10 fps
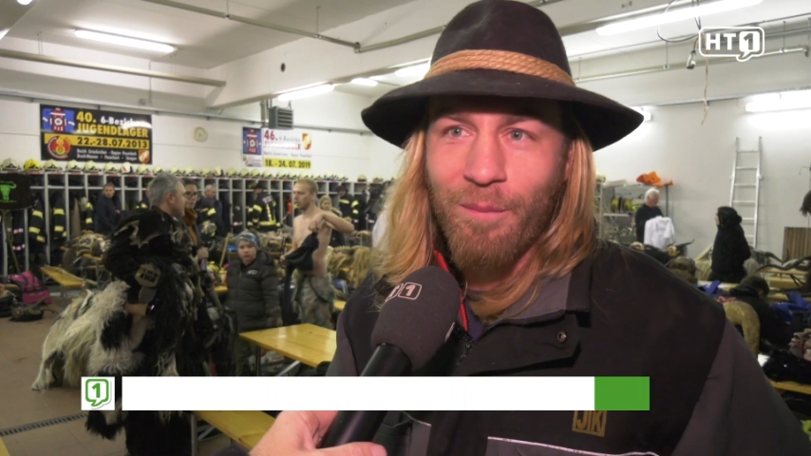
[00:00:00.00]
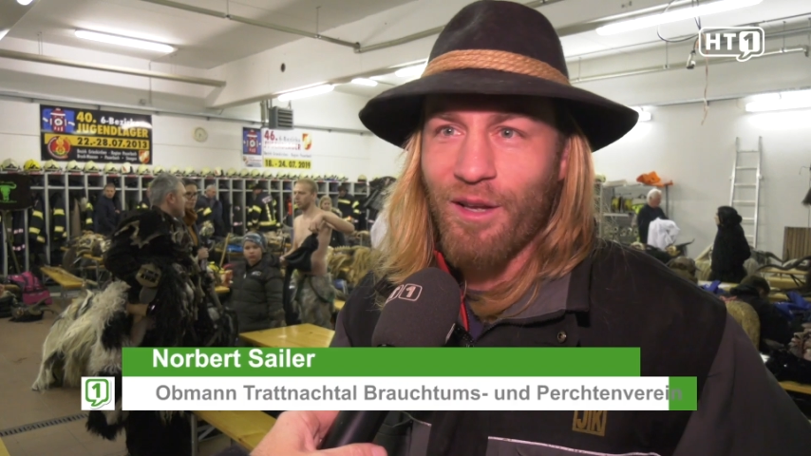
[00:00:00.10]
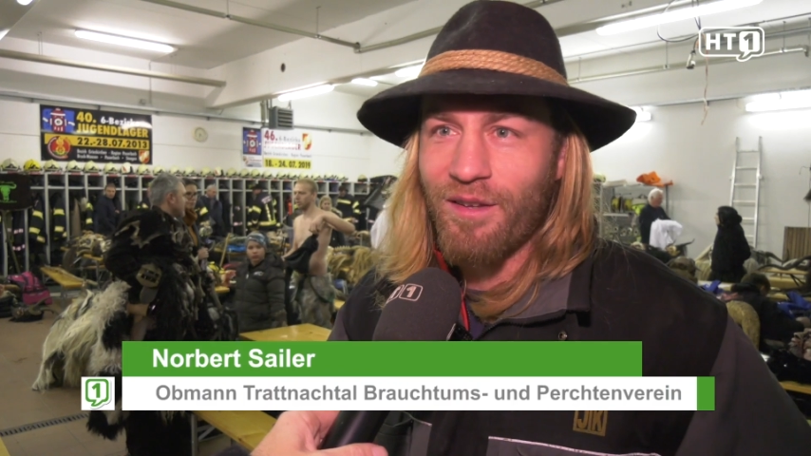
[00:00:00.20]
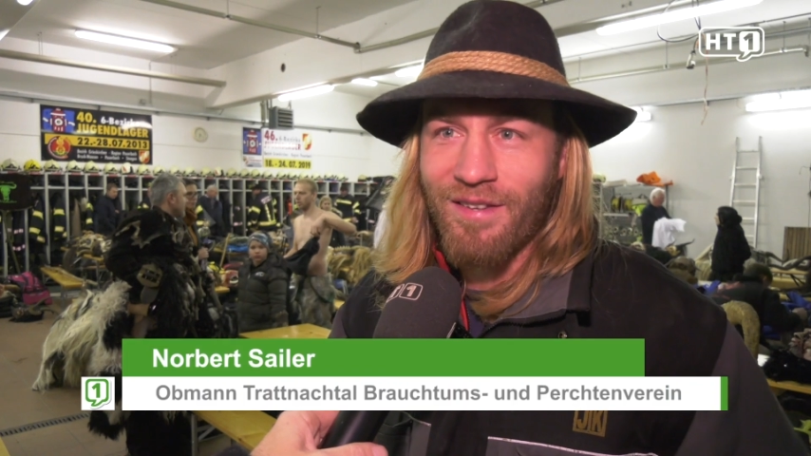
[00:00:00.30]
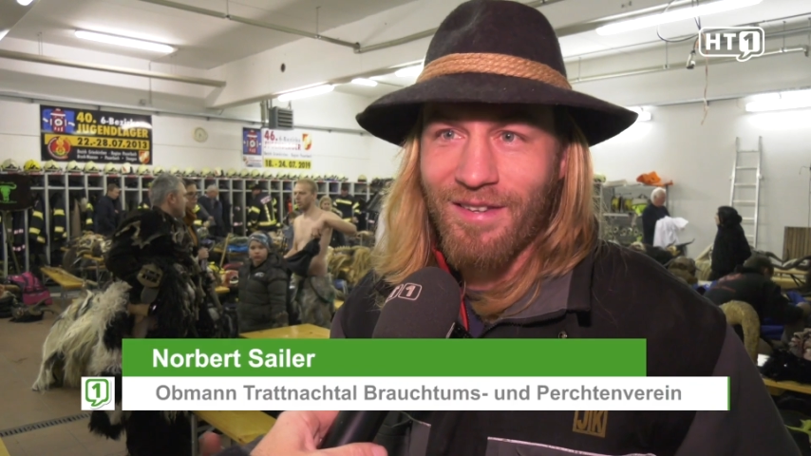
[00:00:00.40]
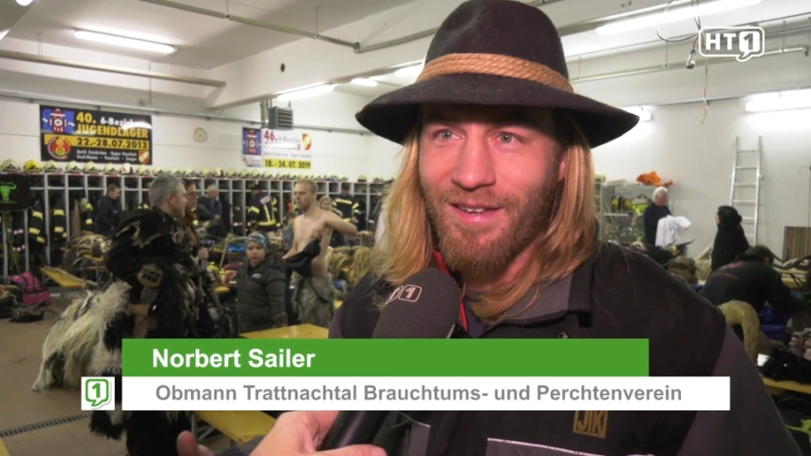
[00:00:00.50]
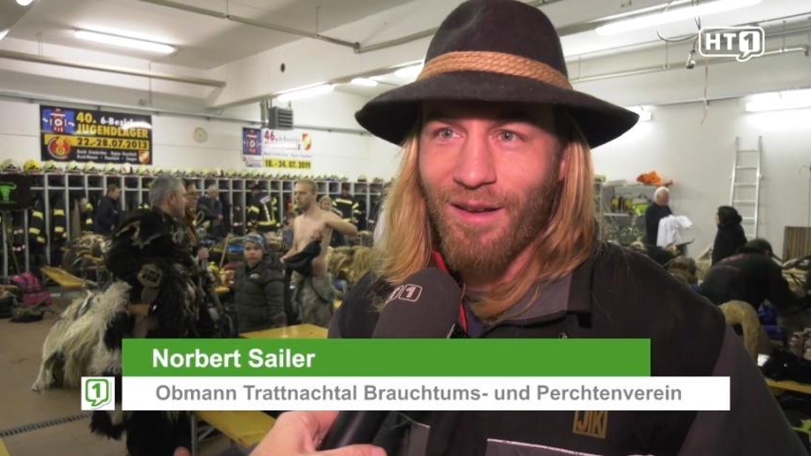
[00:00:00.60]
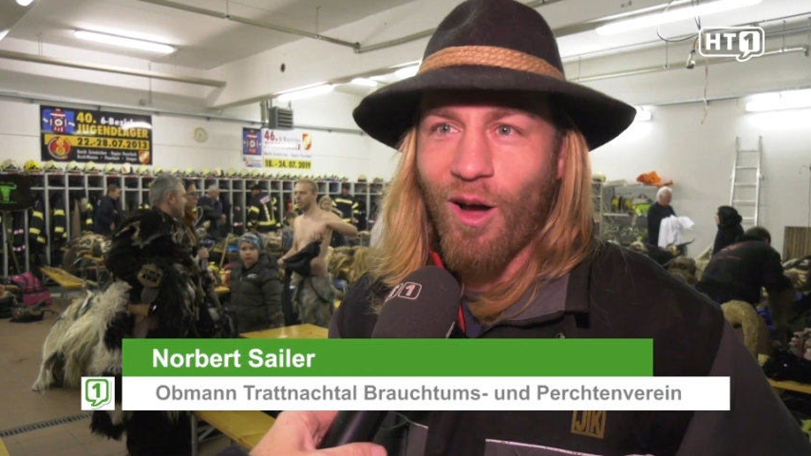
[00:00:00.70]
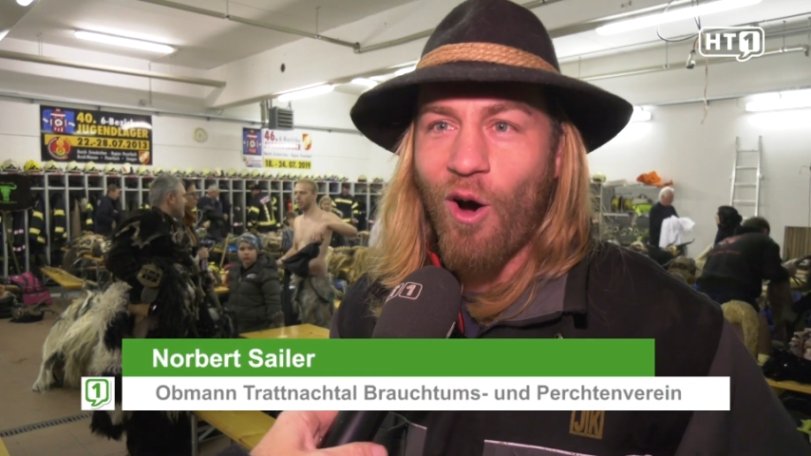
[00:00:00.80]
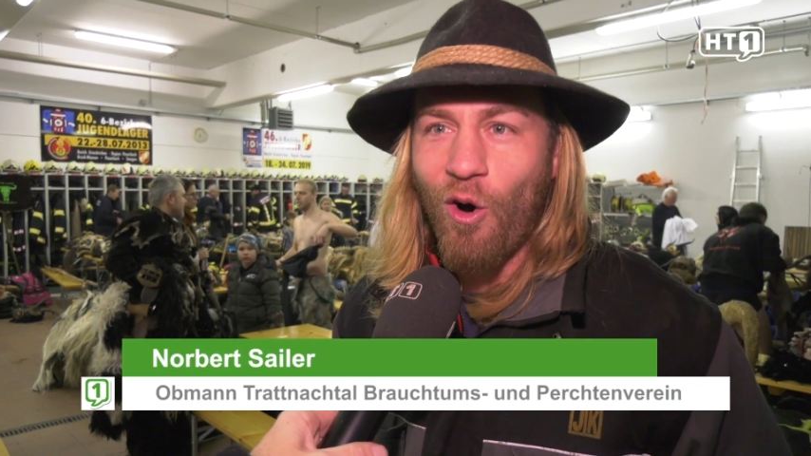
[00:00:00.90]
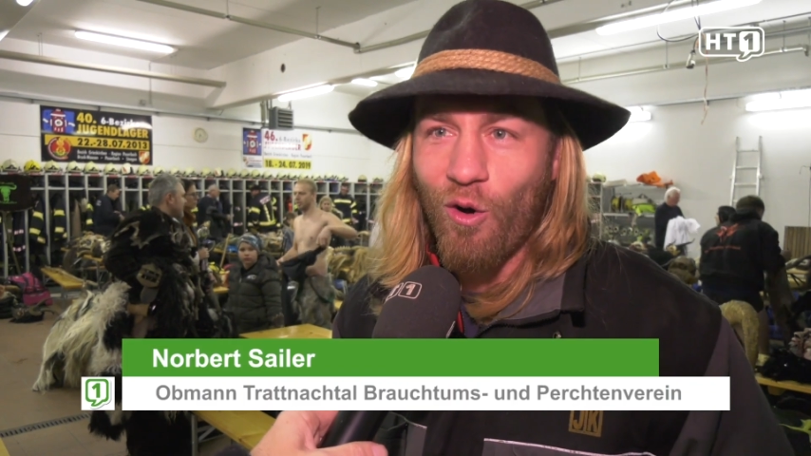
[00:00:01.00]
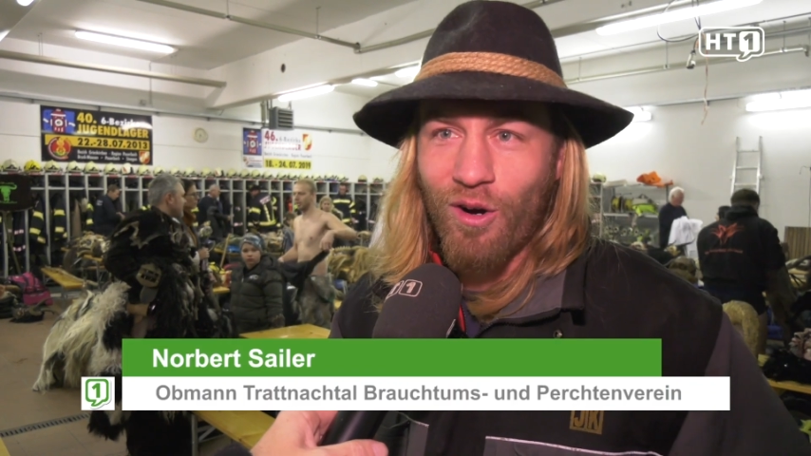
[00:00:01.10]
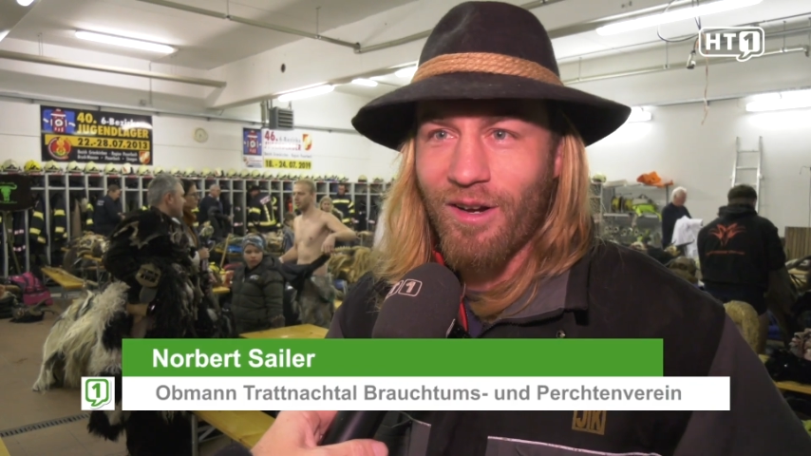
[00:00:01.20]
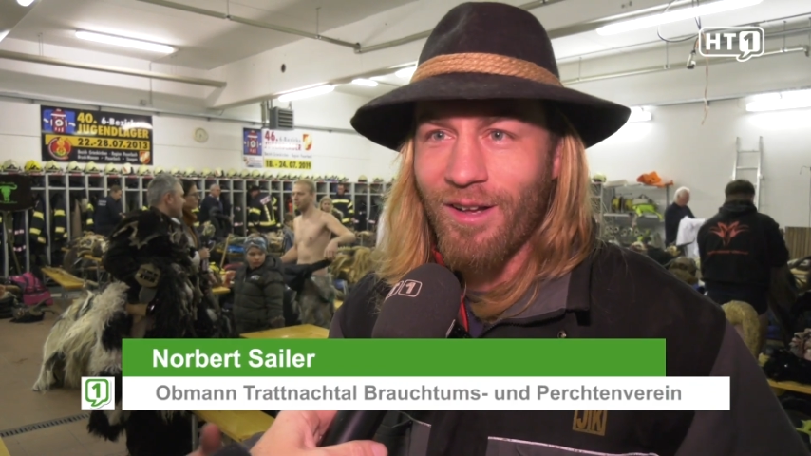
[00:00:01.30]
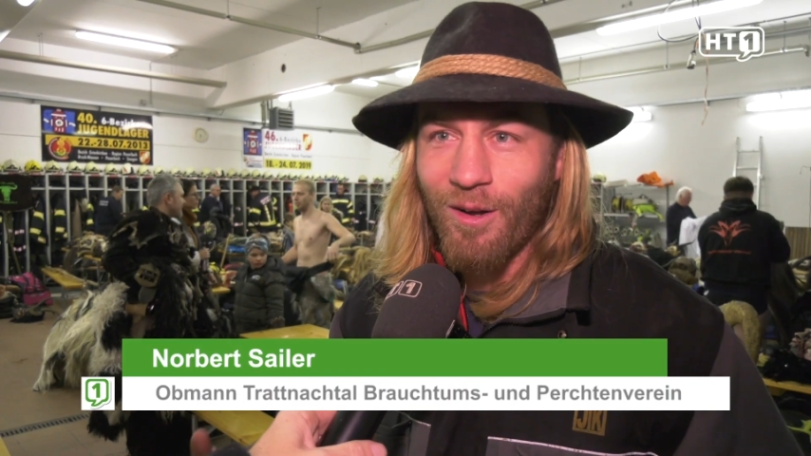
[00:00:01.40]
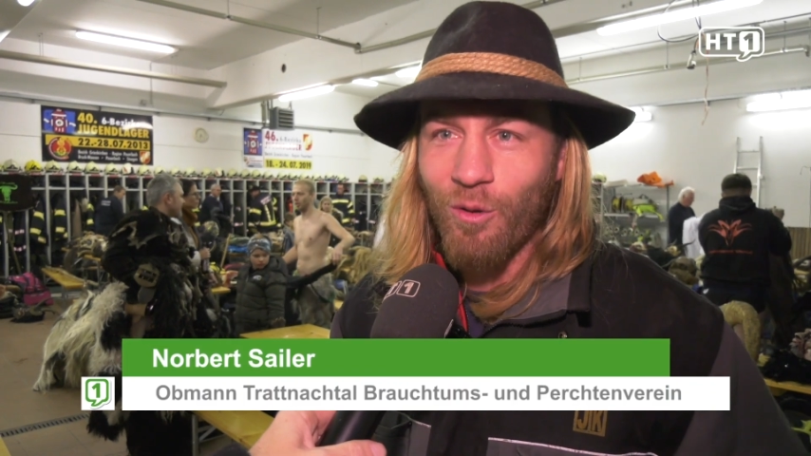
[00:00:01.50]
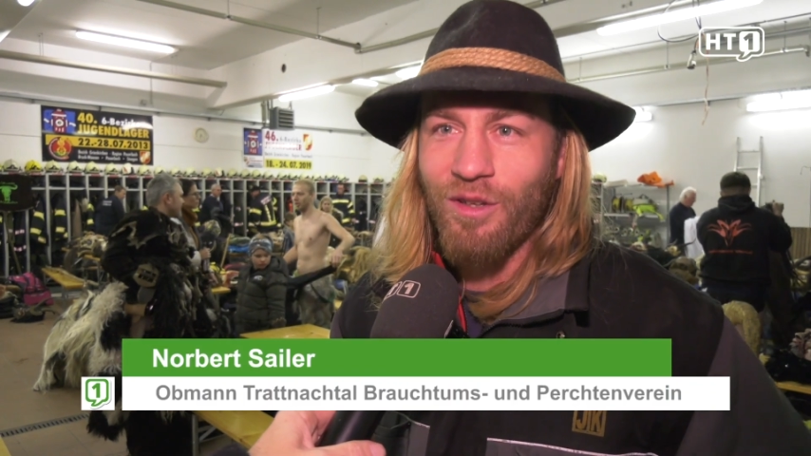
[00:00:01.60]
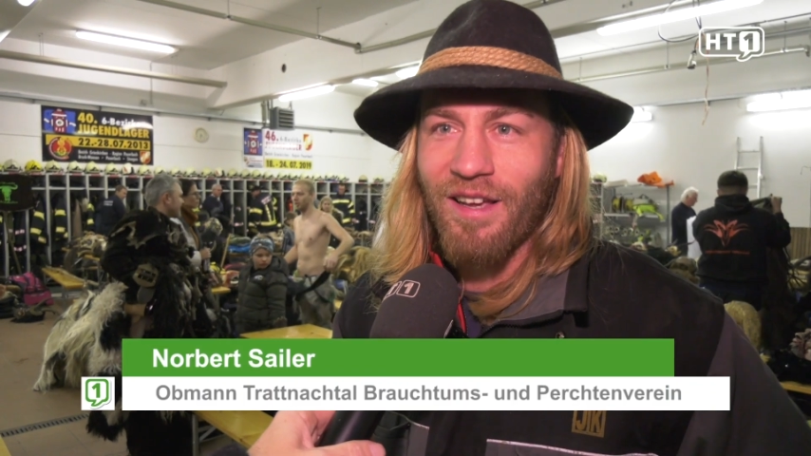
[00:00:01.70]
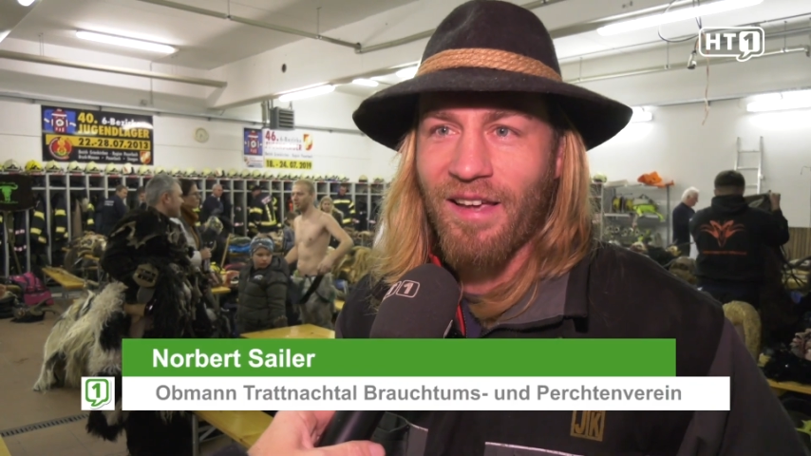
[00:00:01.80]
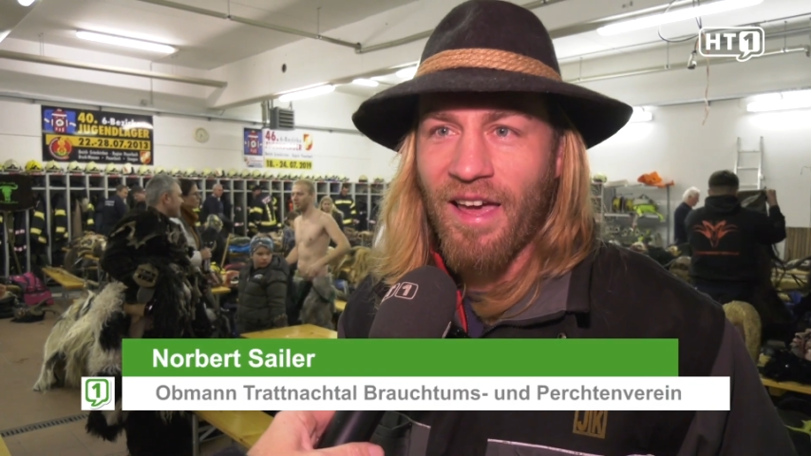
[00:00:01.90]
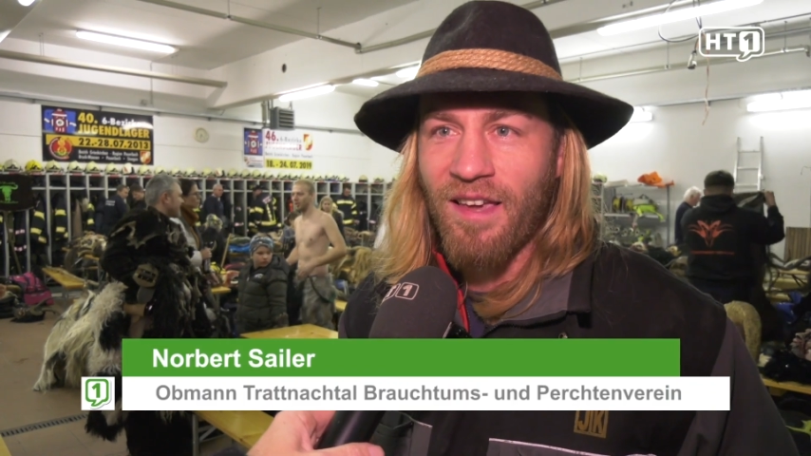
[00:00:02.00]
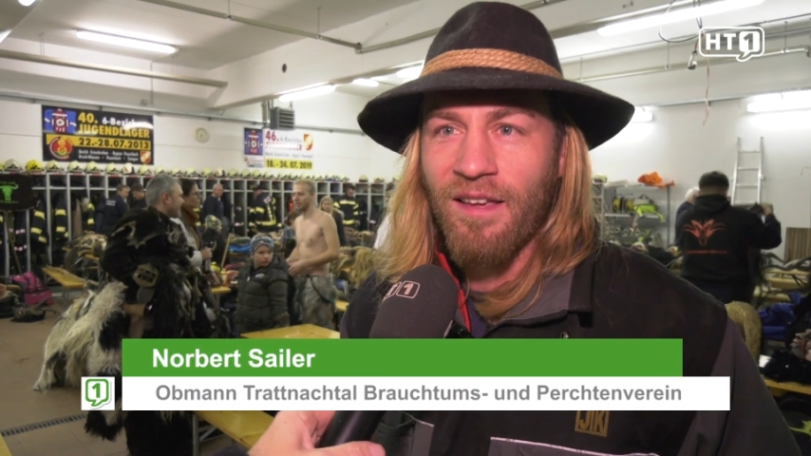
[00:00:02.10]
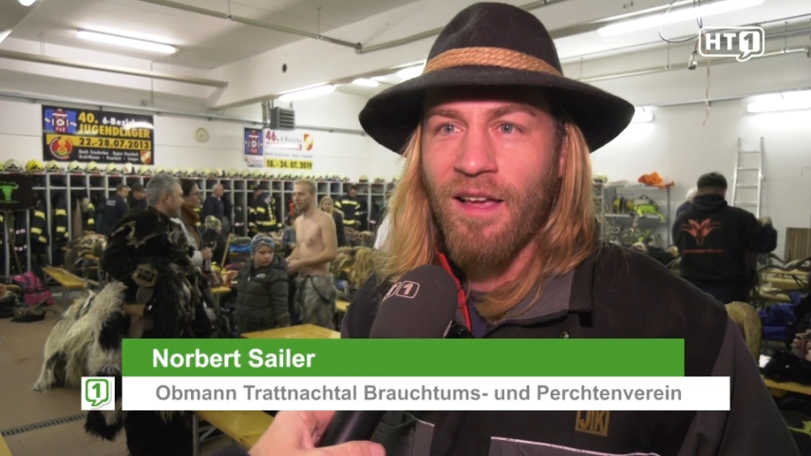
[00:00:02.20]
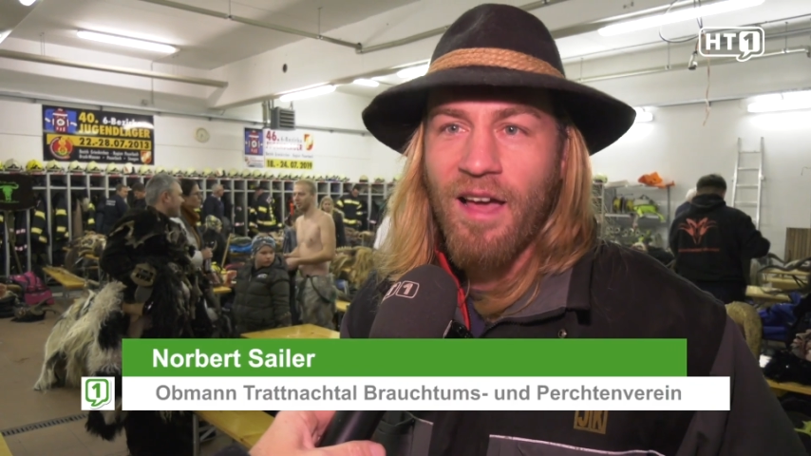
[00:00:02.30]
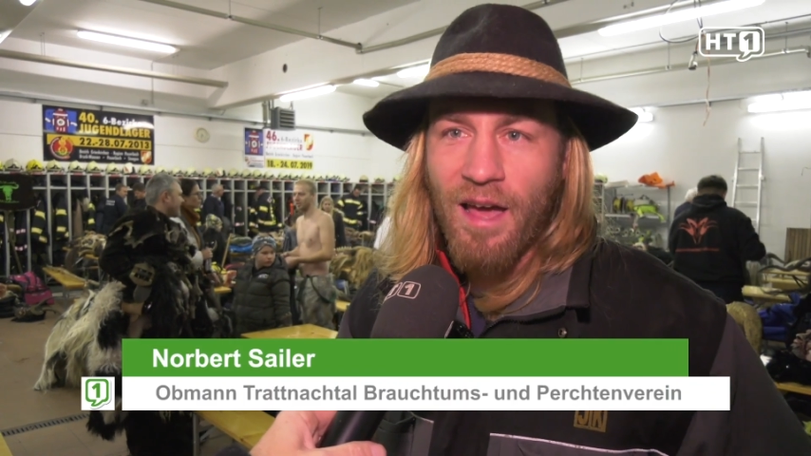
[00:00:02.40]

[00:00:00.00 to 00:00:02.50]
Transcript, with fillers: mit Rauch und dergleichen.